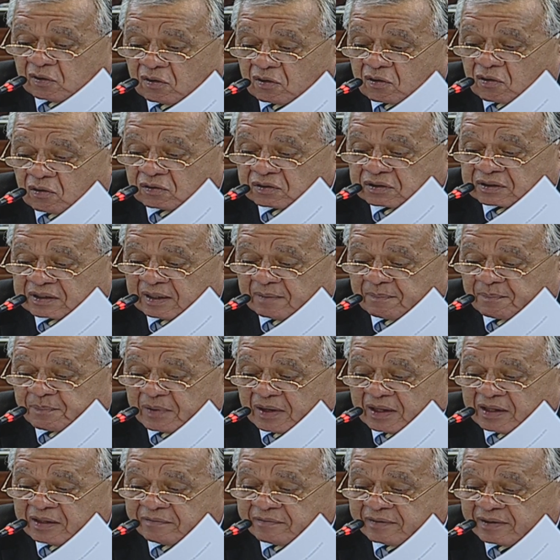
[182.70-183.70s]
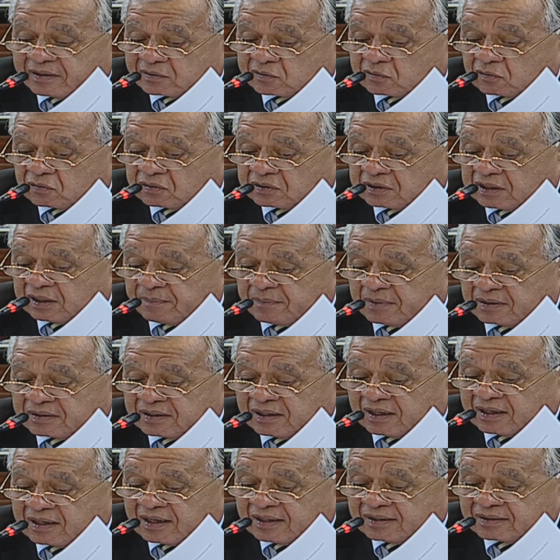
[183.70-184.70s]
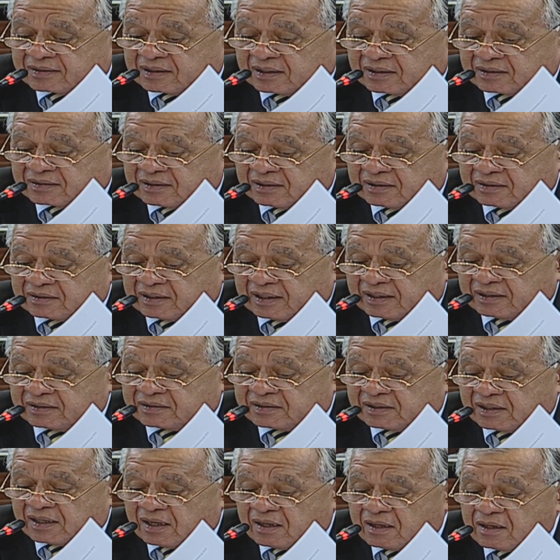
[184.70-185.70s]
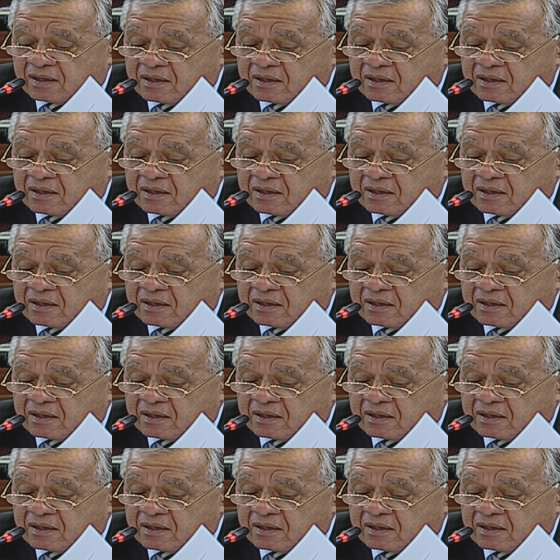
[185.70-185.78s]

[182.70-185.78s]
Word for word: contempla diversos temas de gran trascendencia,